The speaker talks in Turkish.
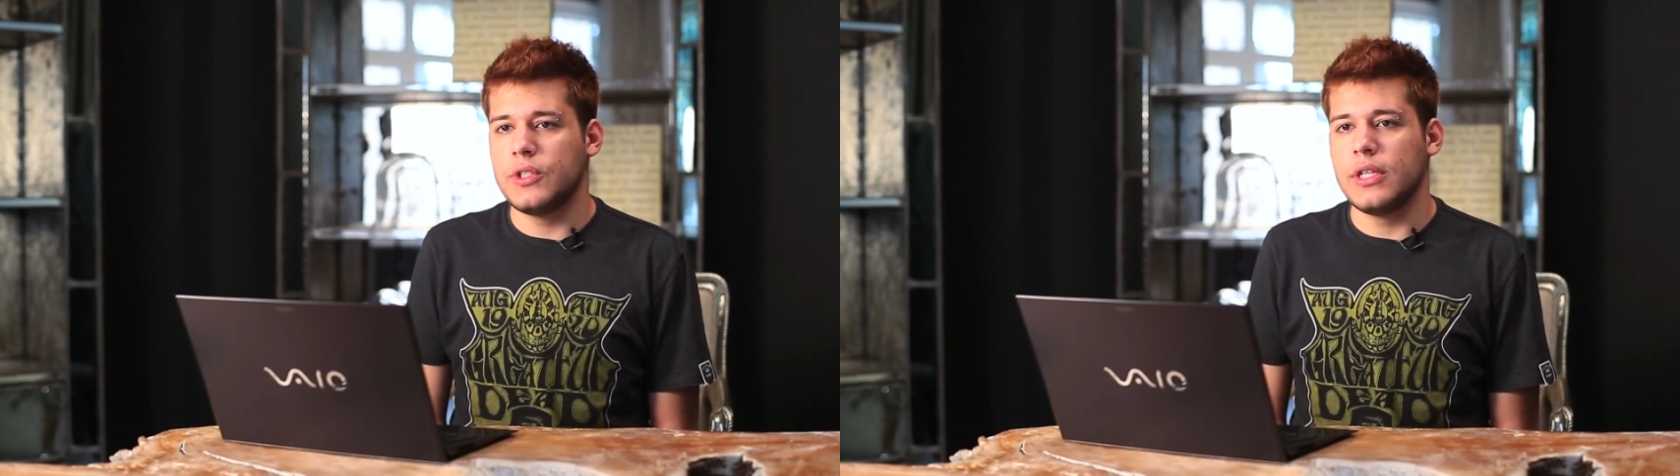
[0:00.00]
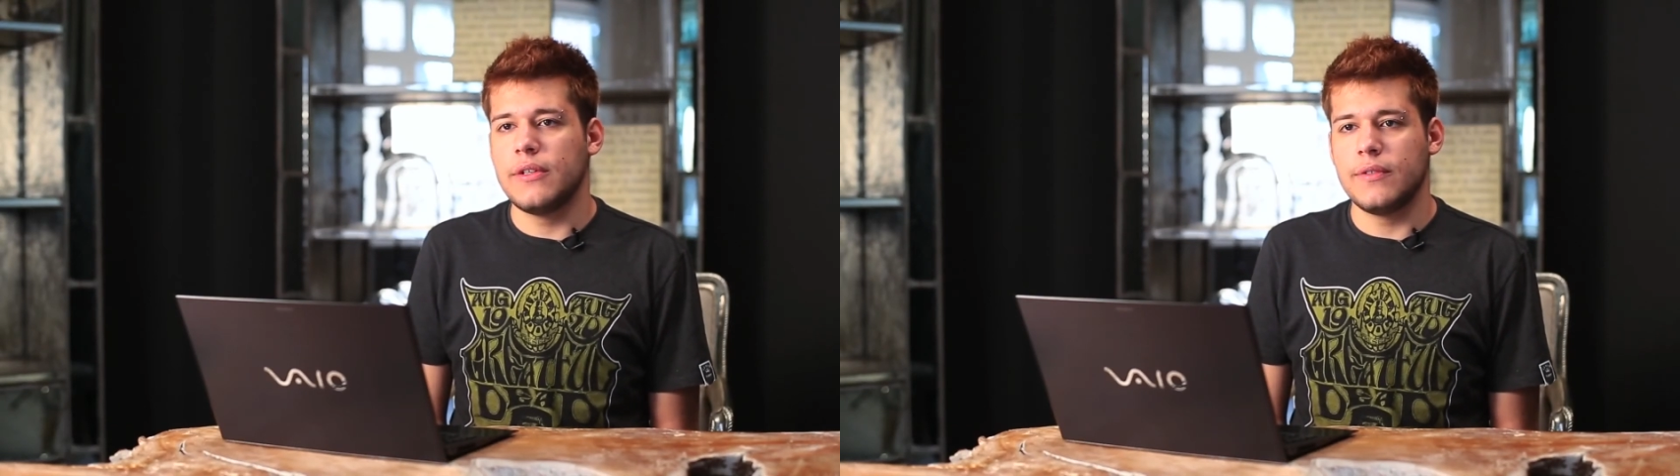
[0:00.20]

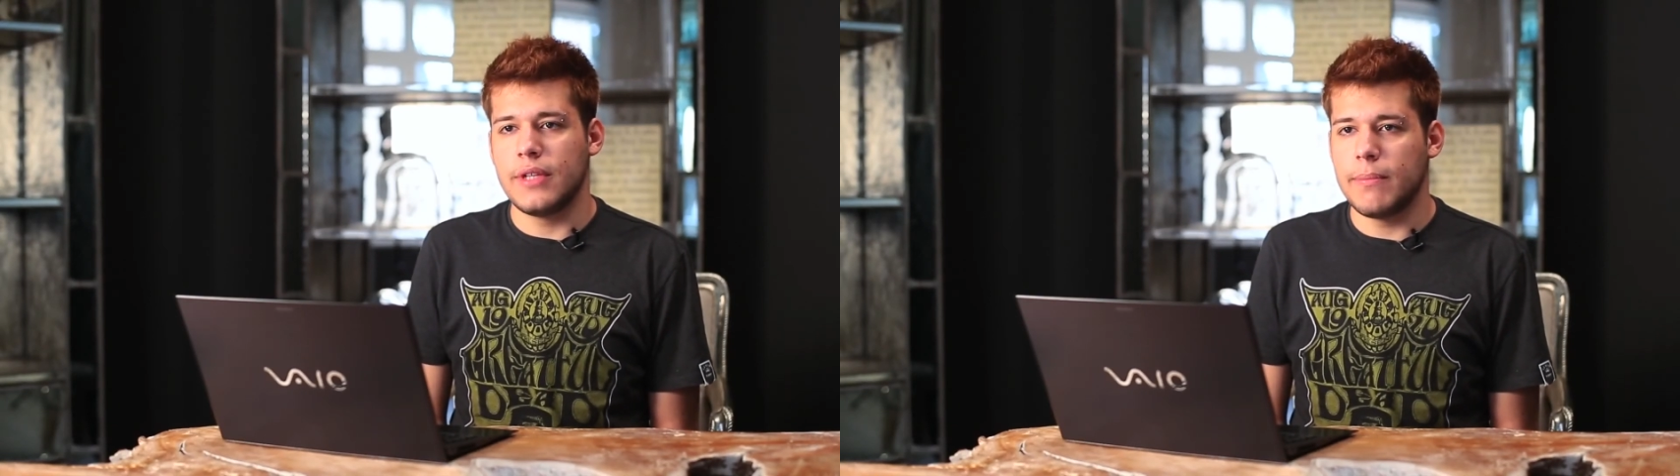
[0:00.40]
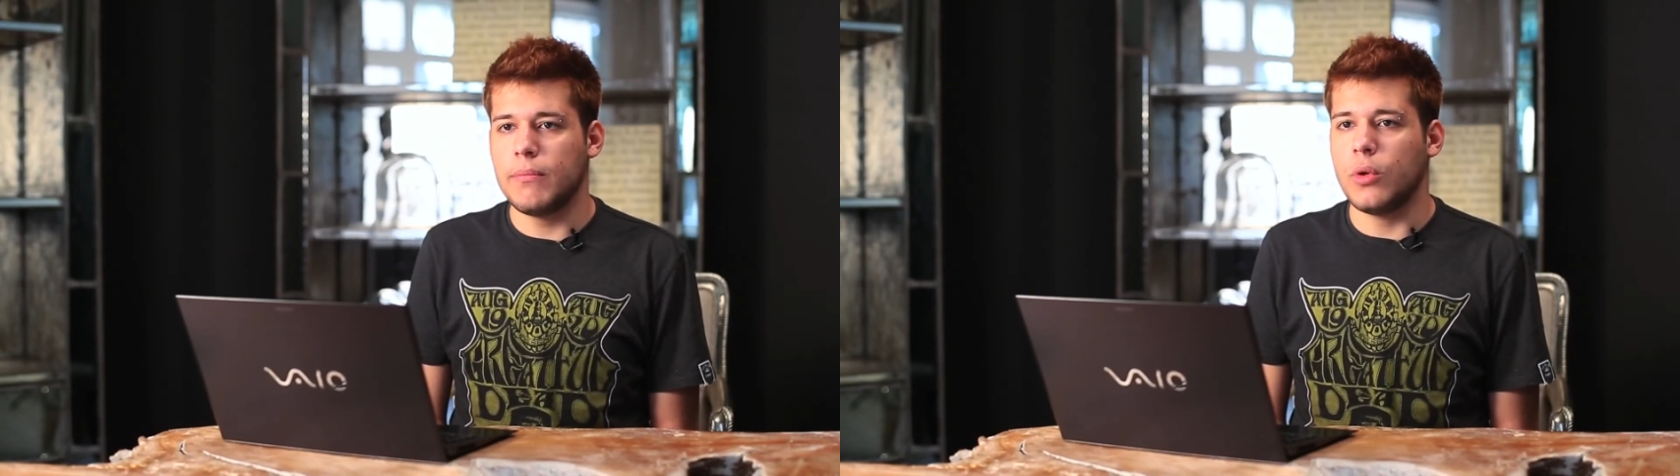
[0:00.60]

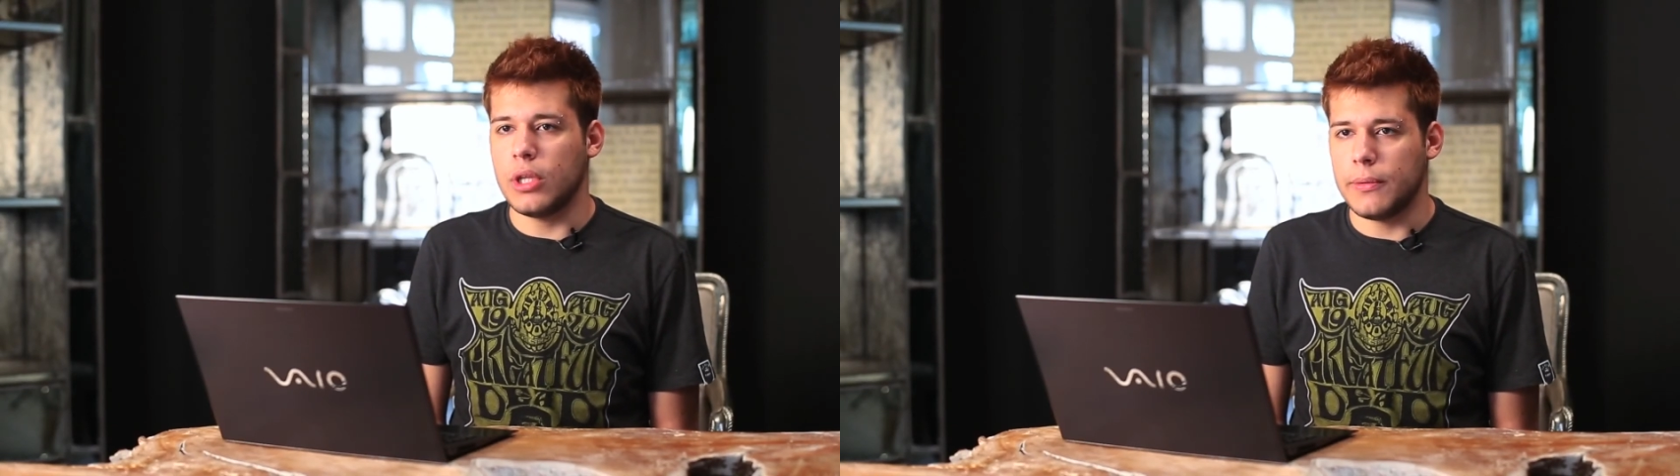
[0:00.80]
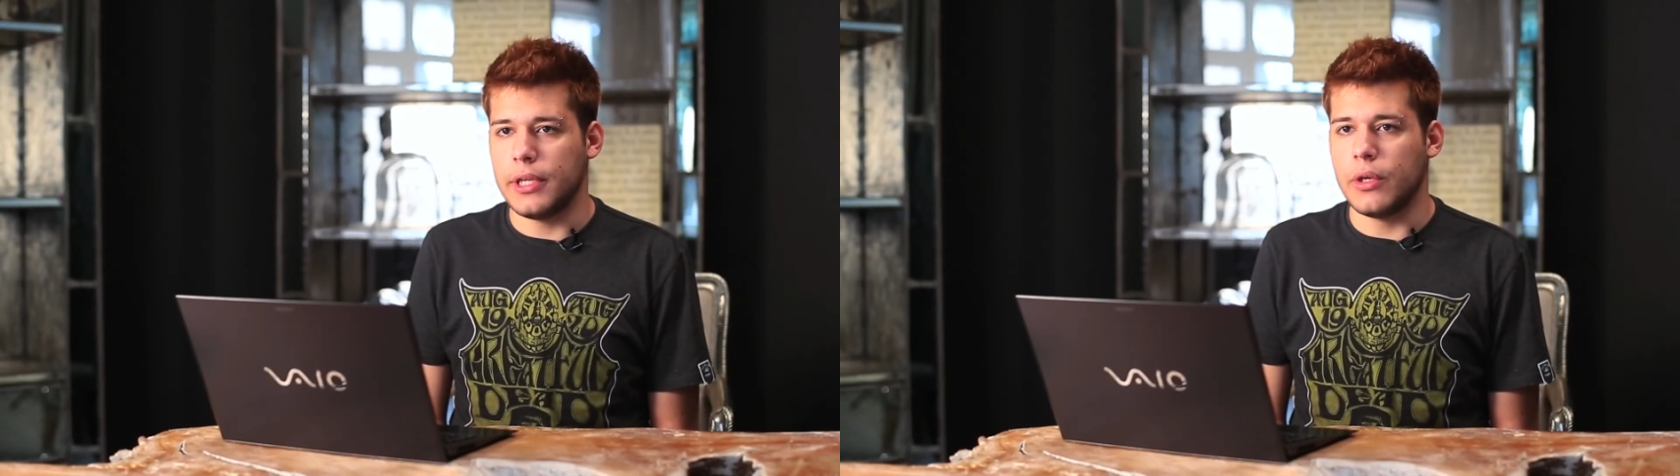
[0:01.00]
işte RAM
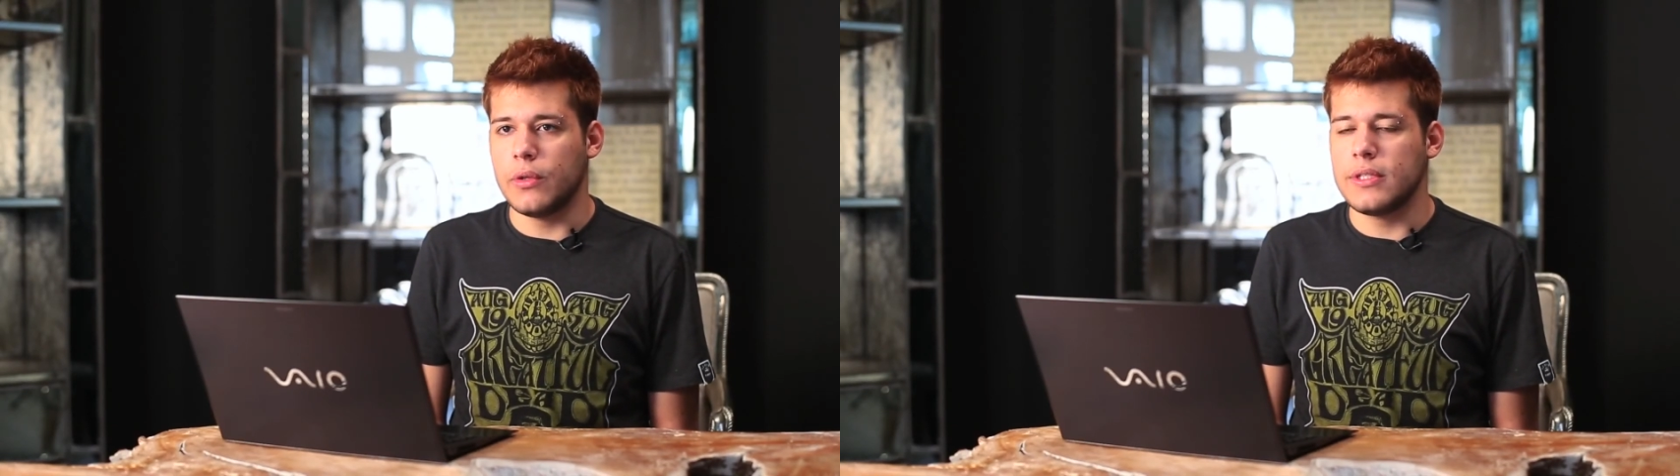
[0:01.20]
olabiliyor,